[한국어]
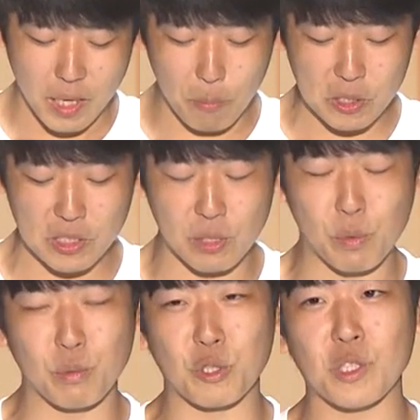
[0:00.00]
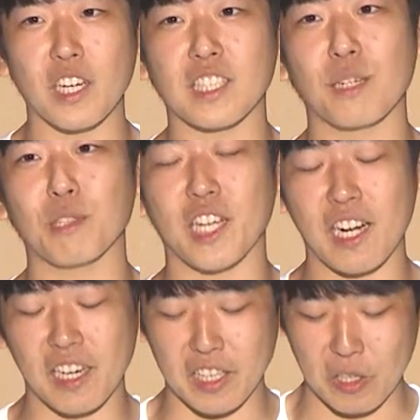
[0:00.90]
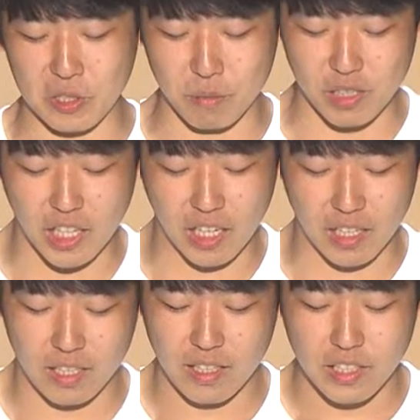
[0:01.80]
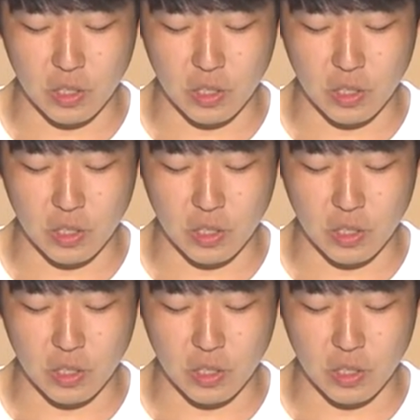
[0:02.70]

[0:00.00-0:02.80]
캠퍼스를 품은 순장의 삶을 살아가게 되었습니다.